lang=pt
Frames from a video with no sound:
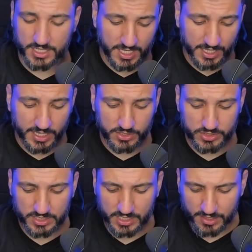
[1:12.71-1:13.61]
O que, que
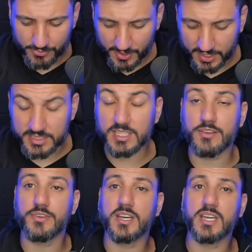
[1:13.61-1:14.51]
isso significa?
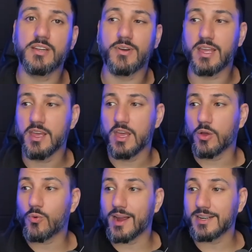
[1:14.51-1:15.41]
Significa que ele vai
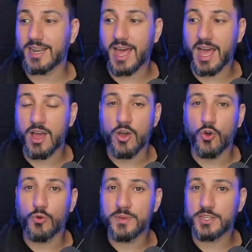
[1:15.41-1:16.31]

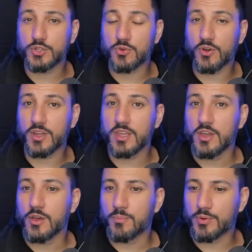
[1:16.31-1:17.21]
guardar o Bitcoin
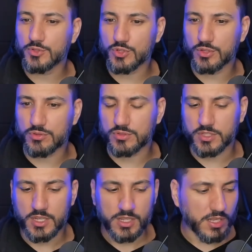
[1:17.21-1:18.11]
para os
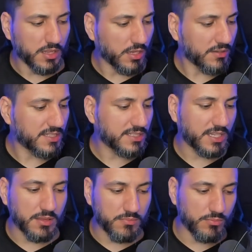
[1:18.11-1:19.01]
outros. Então
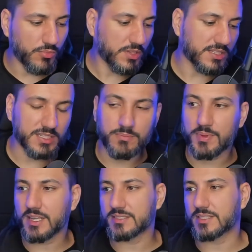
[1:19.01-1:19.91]
existem muitas
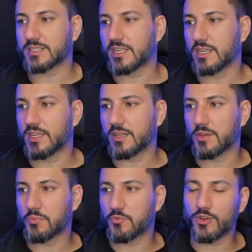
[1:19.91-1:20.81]
empresas
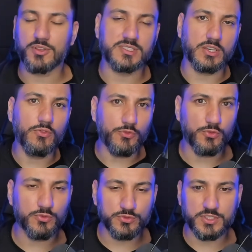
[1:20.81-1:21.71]
que vão lançar um
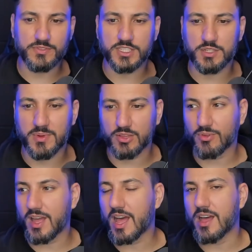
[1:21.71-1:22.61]
fundo de
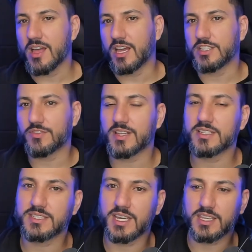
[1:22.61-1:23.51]
investimento. Ah, a gente vai
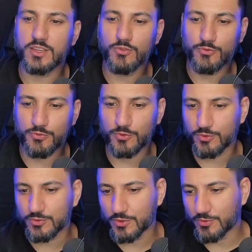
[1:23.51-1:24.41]
lançar aqui um
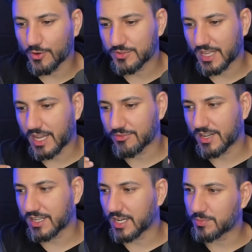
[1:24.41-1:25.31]
fundo
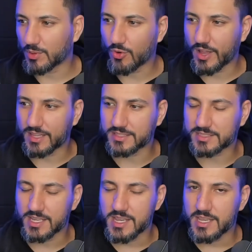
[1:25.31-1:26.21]
voltado a criptomoedas.